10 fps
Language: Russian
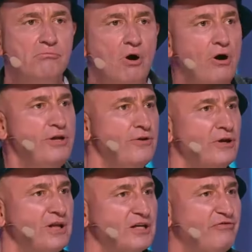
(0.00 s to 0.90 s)
У
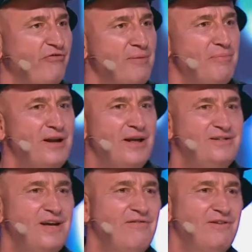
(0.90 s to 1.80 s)
нее даже фамилия
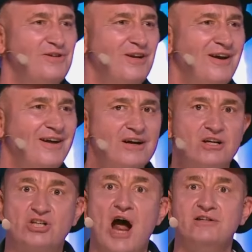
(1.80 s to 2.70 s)
девичья
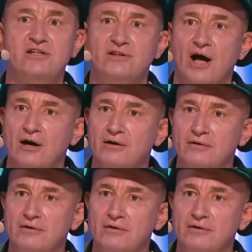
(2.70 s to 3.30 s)
Жадина.